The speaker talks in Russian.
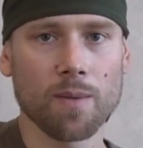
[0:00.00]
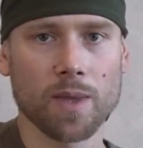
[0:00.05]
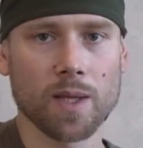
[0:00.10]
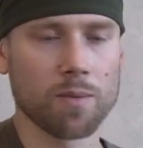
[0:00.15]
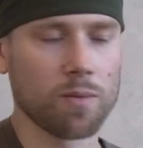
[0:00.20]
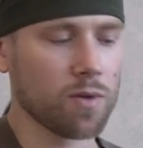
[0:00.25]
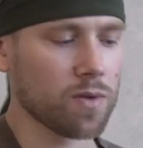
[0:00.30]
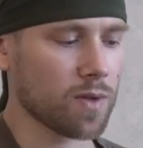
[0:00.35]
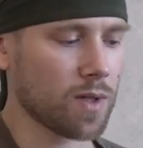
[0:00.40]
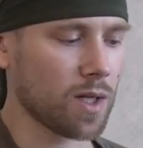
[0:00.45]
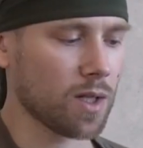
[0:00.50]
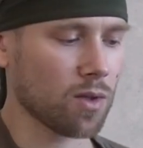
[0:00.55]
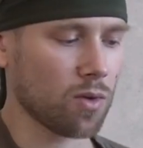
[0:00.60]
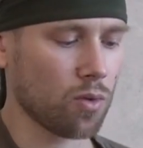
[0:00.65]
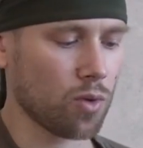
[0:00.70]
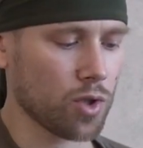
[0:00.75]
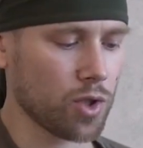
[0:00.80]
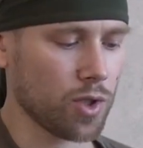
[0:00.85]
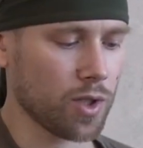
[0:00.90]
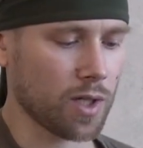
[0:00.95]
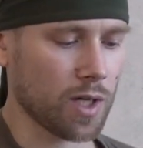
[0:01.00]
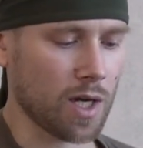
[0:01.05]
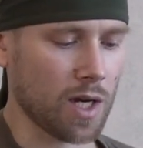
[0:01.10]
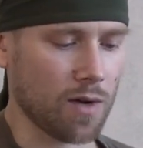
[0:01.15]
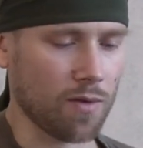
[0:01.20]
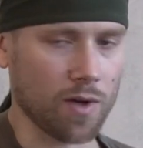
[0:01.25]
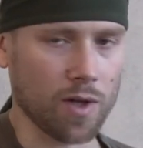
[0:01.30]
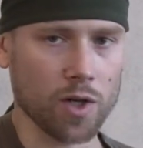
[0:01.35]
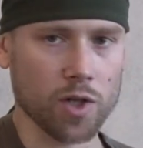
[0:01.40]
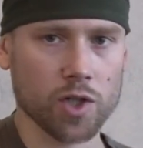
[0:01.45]
На мой взгляд, очень
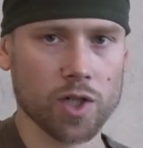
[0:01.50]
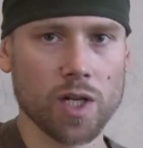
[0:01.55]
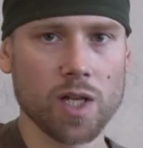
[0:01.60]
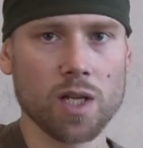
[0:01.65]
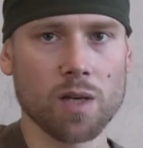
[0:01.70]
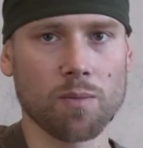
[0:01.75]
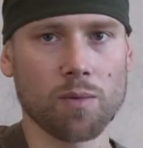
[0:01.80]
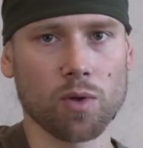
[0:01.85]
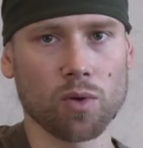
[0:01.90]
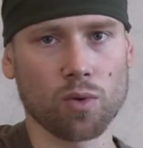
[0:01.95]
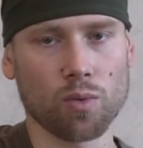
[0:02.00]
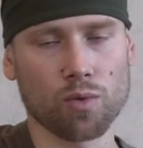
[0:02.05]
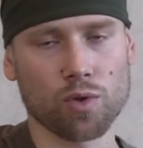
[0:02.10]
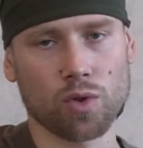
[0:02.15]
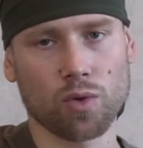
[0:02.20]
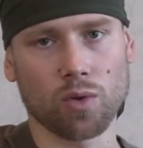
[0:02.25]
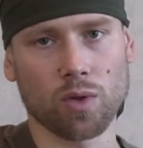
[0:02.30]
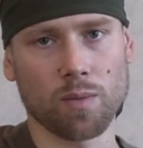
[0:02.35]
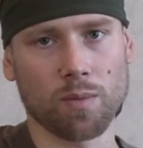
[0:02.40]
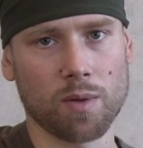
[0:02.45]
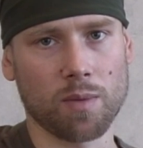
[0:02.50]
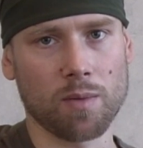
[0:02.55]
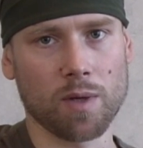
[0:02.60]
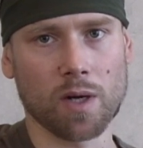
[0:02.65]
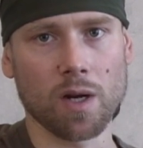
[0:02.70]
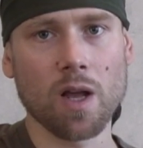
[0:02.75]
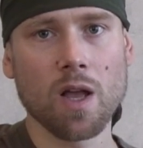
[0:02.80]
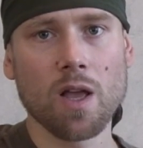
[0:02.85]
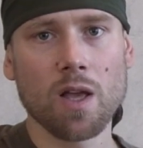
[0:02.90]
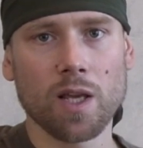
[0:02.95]
корявое решение, при том, что,
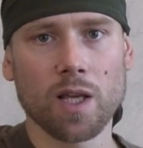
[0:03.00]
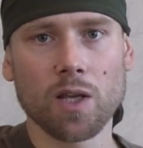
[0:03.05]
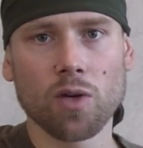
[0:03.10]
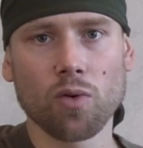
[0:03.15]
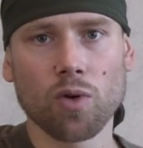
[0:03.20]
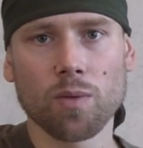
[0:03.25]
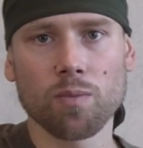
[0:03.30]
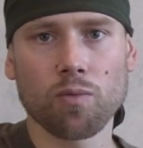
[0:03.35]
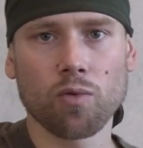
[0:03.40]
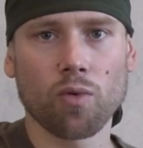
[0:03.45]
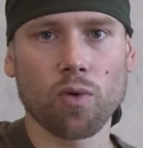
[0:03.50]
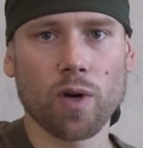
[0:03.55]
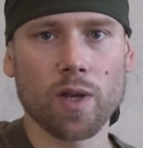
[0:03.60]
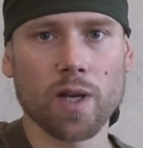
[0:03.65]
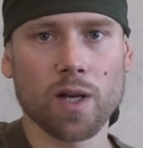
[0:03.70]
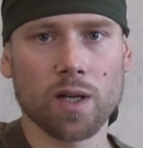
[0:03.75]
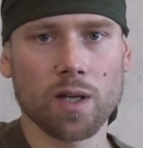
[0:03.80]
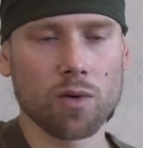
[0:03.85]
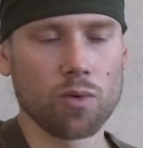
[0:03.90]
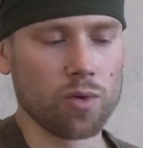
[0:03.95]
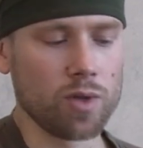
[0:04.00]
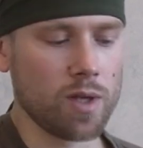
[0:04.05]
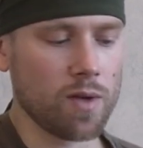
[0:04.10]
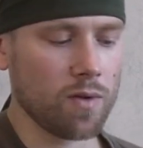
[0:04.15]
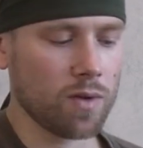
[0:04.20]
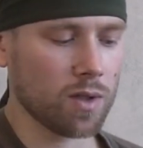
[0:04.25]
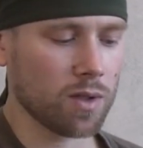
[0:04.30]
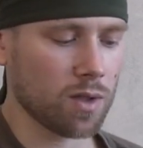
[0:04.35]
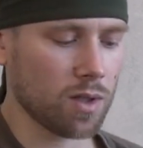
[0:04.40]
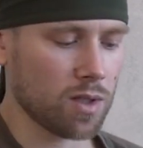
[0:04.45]
например, и у NPO, АЕК, и у
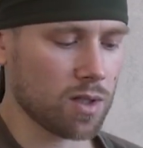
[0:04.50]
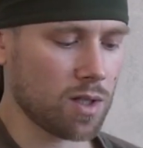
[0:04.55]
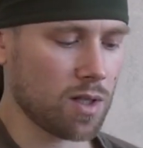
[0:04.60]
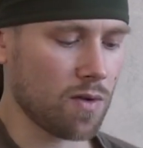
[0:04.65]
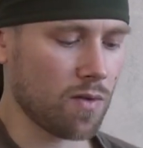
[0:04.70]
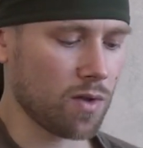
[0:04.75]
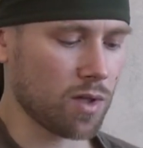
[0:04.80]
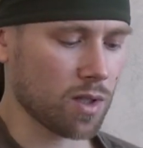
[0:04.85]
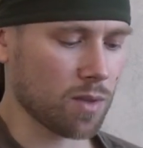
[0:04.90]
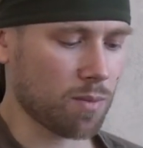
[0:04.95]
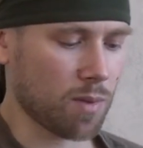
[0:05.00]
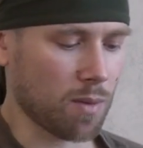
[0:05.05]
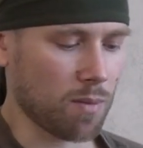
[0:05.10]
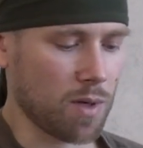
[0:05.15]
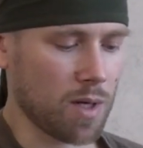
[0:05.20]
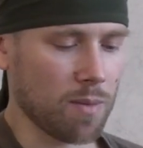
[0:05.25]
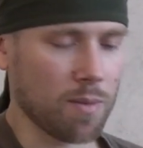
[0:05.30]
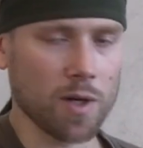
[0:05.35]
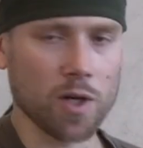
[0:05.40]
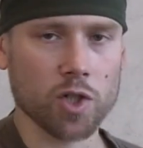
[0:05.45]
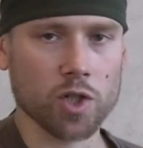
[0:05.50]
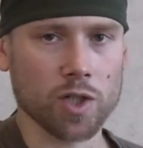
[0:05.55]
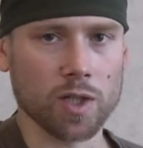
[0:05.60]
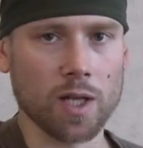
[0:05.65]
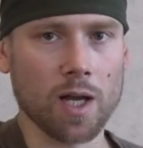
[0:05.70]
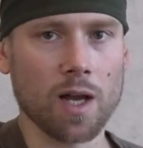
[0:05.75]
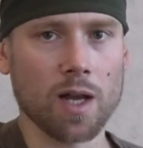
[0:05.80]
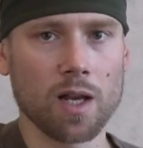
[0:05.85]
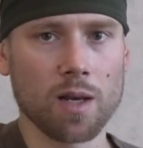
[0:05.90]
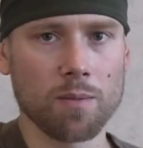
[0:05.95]
9 на 39 эта проблема
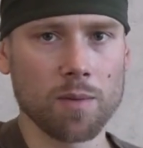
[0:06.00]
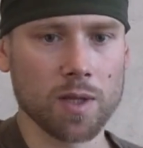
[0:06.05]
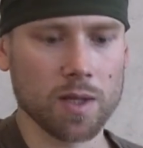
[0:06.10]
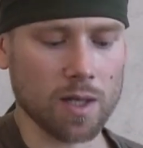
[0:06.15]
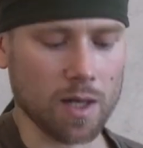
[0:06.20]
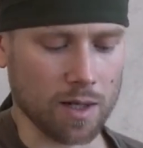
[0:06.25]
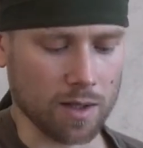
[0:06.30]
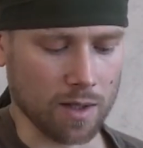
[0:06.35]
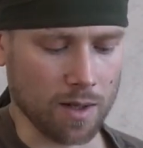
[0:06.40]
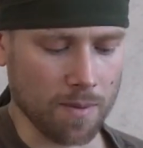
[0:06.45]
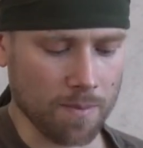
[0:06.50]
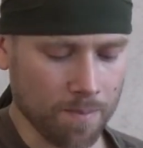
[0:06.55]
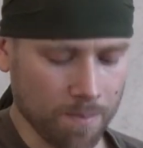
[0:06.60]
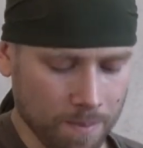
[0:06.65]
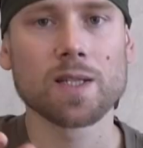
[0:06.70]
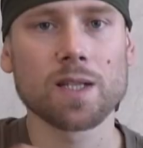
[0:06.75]
решена элементарно.